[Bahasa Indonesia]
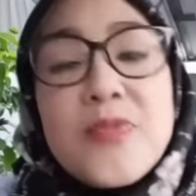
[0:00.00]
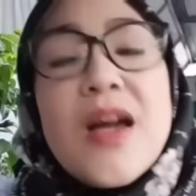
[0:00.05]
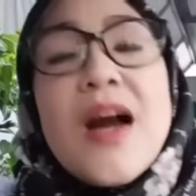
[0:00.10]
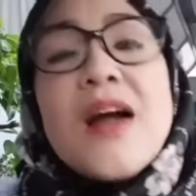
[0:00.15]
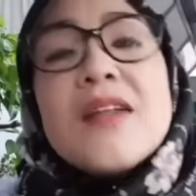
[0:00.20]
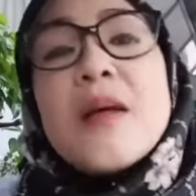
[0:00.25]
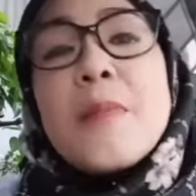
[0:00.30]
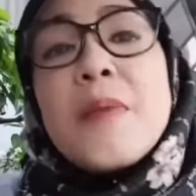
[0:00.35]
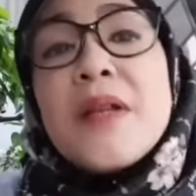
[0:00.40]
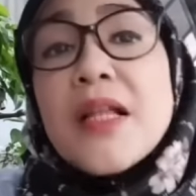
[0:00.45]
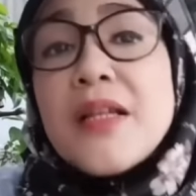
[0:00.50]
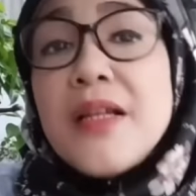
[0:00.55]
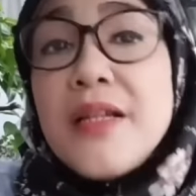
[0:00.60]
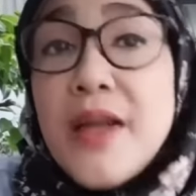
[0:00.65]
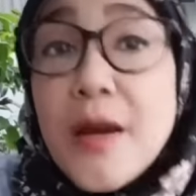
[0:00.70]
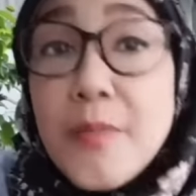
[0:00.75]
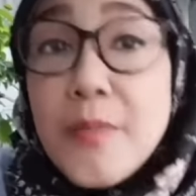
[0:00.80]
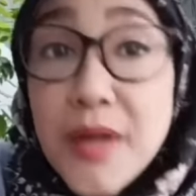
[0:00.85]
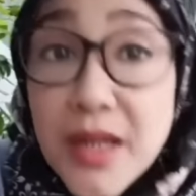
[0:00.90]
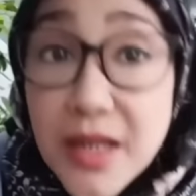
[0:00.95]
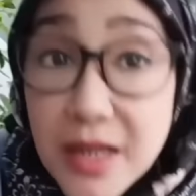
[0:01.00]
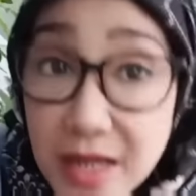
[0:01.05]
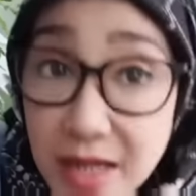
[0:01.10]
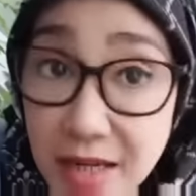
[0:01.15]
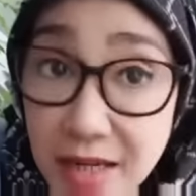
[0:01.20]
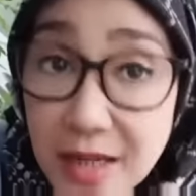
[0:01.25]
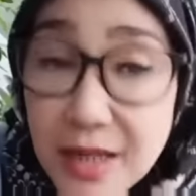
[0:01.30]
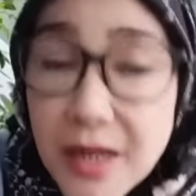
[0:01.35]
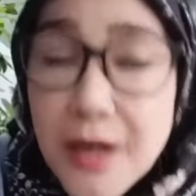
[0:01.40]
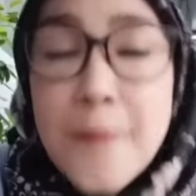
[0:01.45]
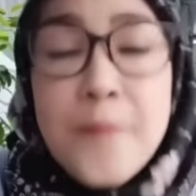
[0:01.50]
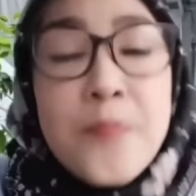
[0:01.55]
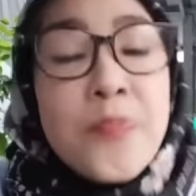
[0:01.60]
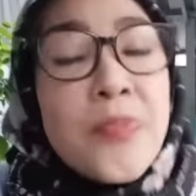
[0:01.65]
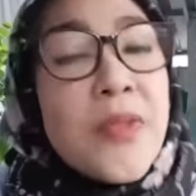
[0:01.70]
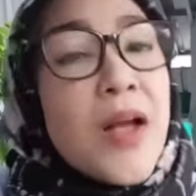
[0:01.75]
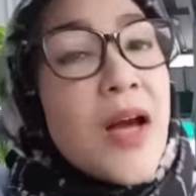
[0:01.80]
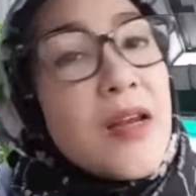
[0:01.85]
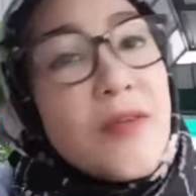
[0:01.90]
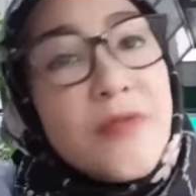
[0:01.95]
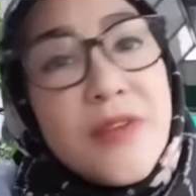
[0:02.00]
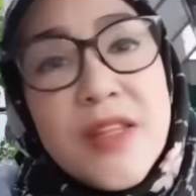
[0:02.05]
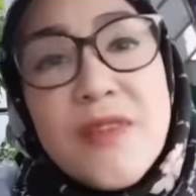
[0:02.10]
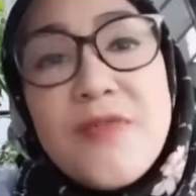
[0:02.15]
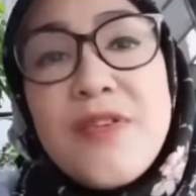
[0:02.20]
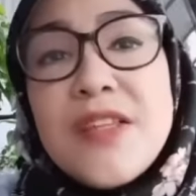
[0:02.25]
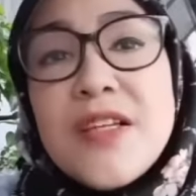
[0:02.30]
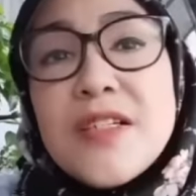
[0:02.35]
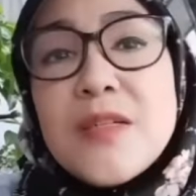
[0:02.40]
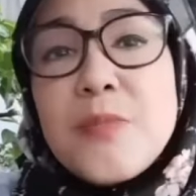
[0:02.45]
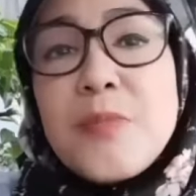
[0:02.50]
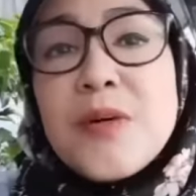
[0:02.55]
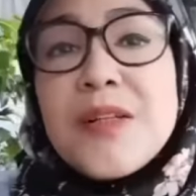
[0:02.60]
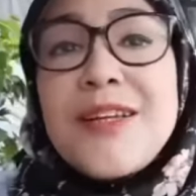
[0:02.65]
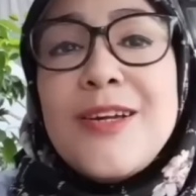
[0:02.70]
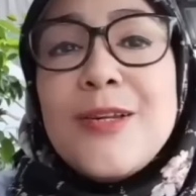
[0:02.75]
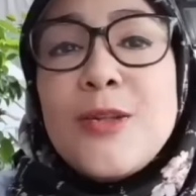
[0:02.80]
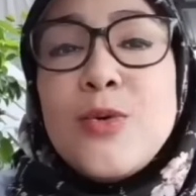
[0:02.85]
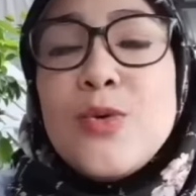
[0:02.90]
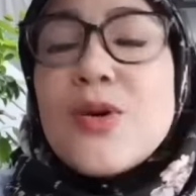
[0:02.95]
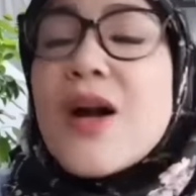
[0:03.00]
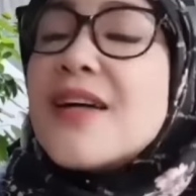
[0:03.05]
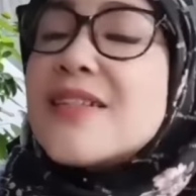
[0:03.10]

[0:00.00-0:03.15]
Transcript: Jangan sampai nanti dia minder, ada fiti-fiti seperti itu,